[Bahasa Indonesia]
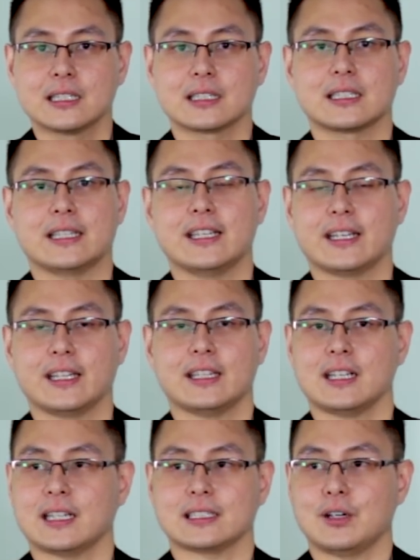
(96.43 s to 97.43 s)
Dan yang kita
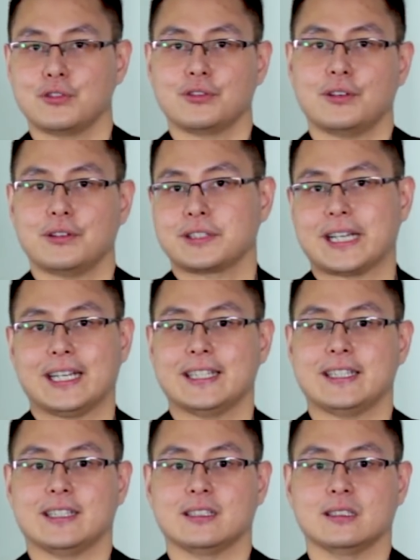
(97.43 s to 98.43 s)
nggak tahu
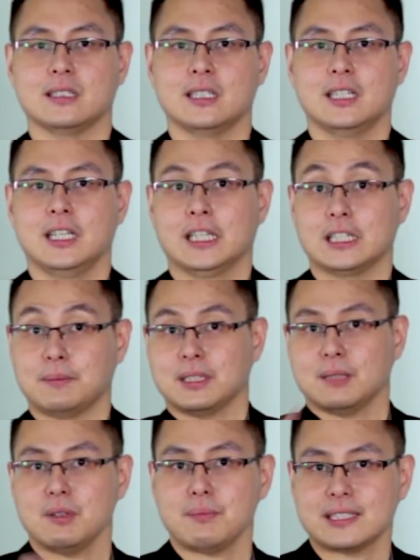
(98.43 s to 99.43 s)
jalannya.
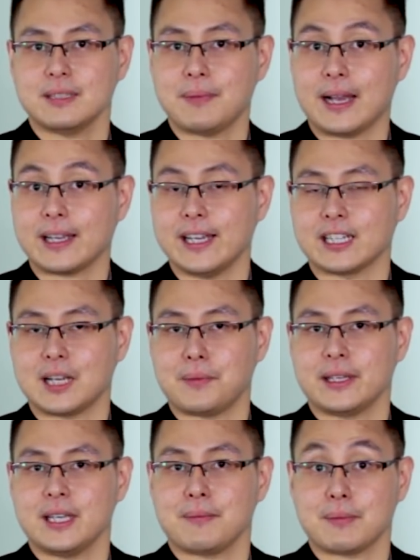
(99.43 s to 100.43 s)
Teman-teman pasti pakai yang
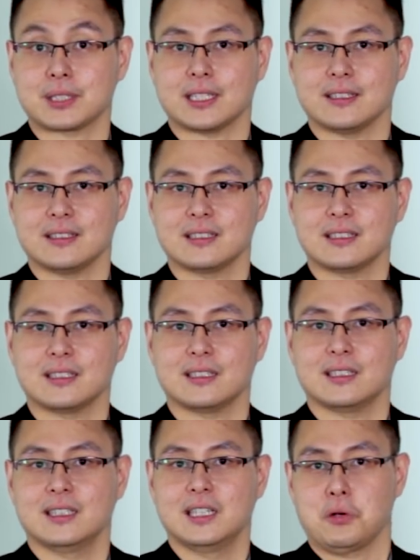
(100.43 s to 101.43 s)
namanya Maps kan?
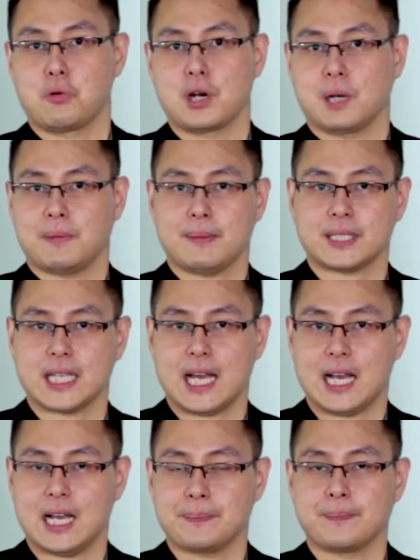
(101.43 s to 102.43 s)
Google Maps
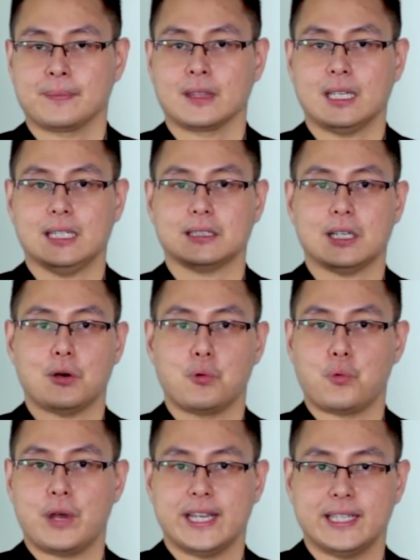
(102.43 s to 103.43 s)
lah, atau
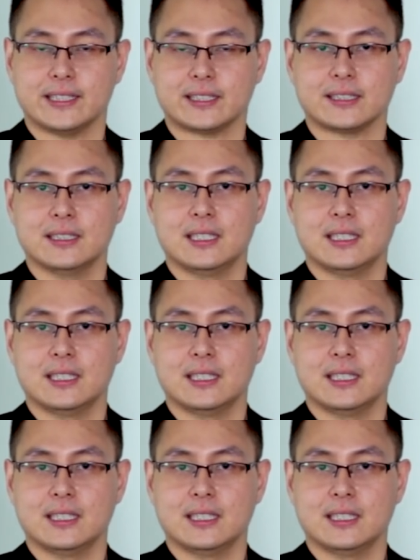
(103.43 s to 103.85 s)
Waze,